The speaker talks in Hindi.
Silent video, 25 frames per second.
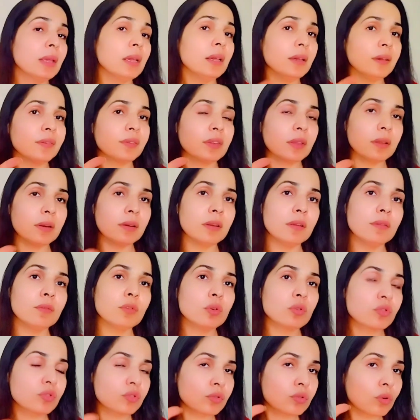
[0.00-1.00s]
इसके
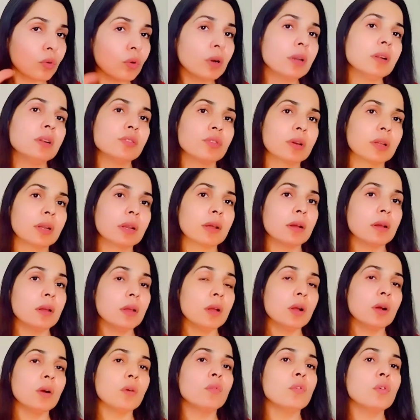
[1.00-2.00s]
रिव्यूज़ टोटल जो है ना
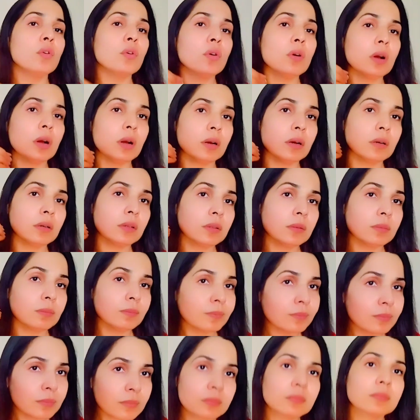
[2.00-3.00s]
वो आ,
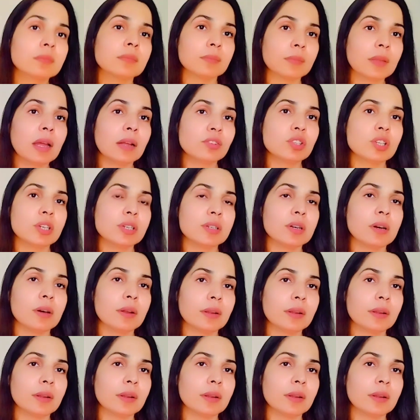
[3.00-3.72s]
अच्छे जा रहे हैं